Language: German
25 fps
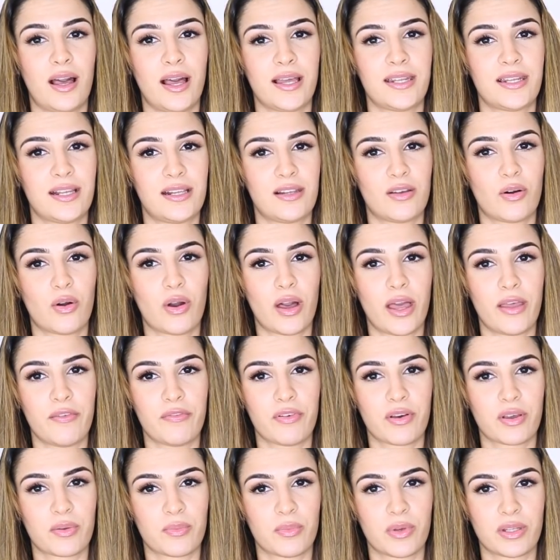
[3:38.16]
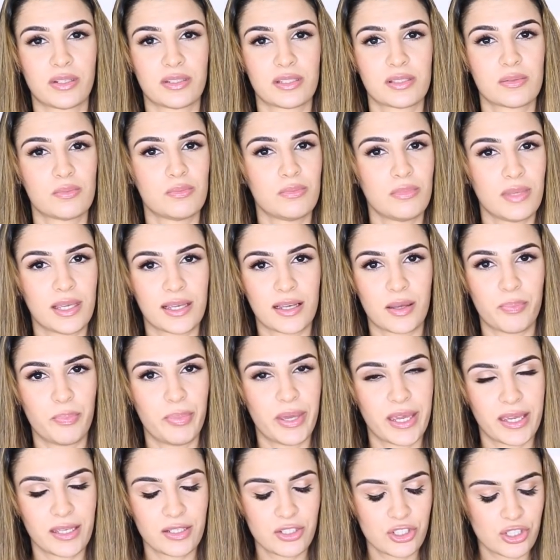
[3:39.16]
hat halt auch einfach immer das
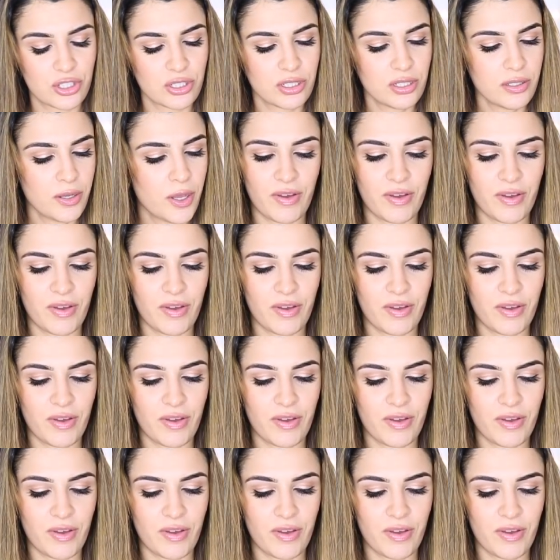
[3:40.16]
Mega-Packaging.